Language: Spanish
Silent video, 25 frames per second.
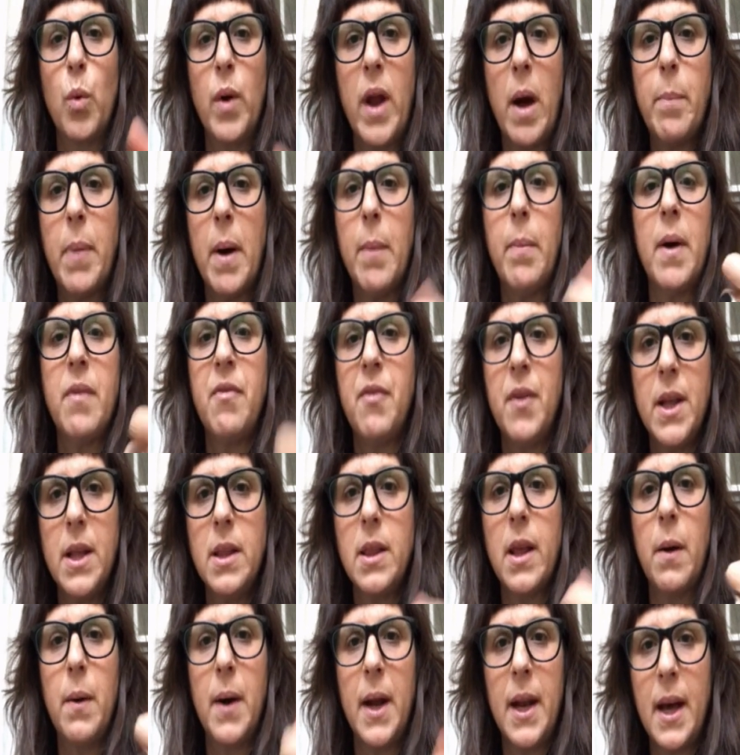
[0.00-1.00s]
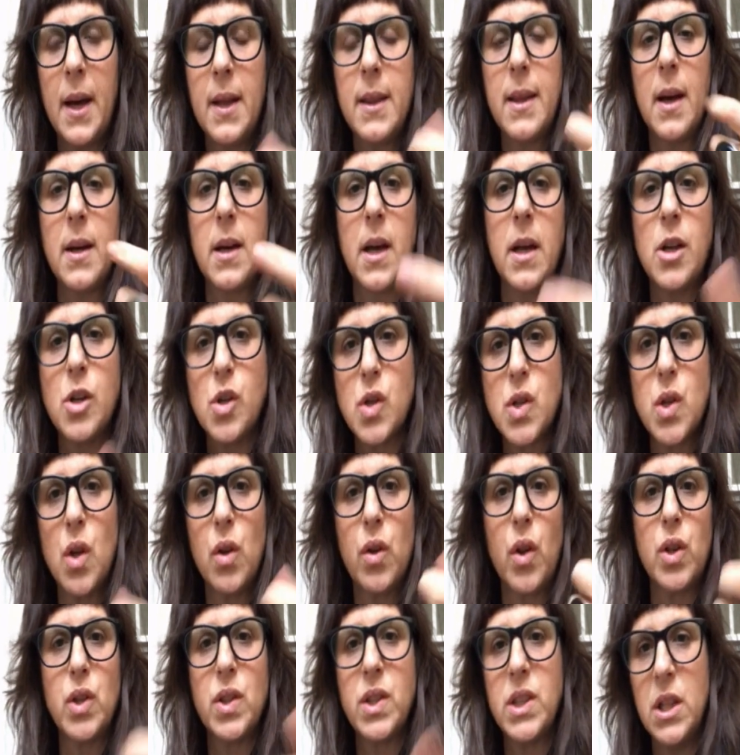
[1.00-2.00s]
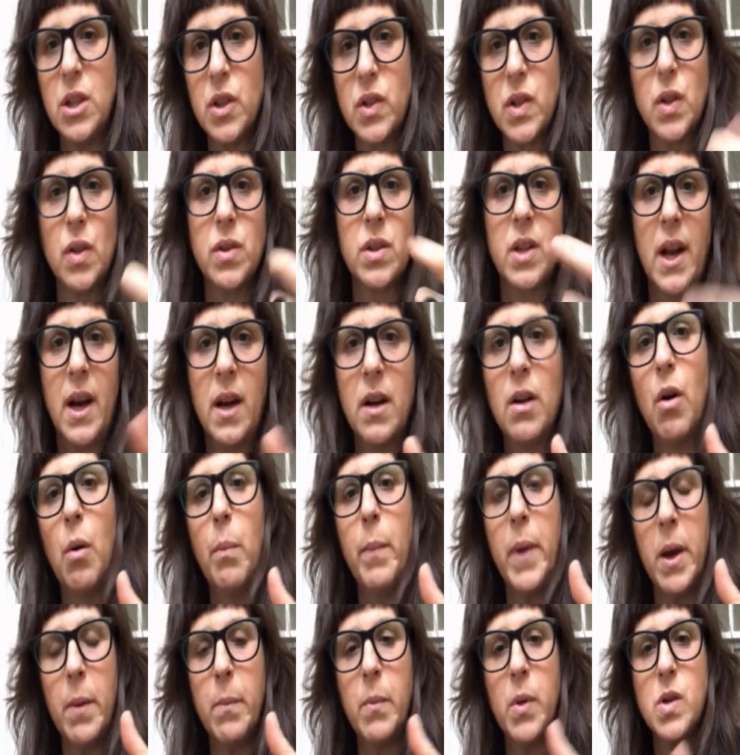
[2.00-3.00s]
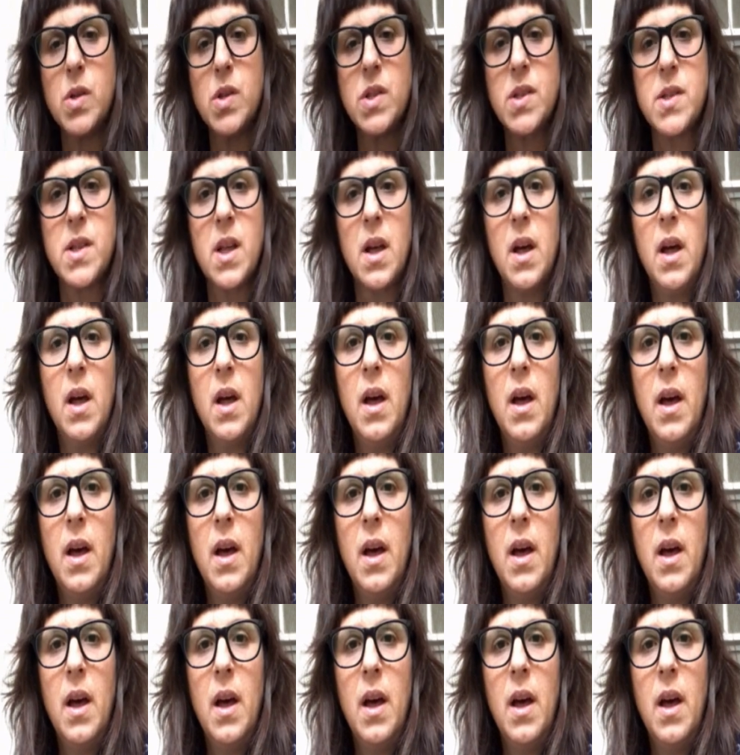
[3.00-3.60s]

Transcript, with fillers: una papa frita barata que nosotros y nosotras comemos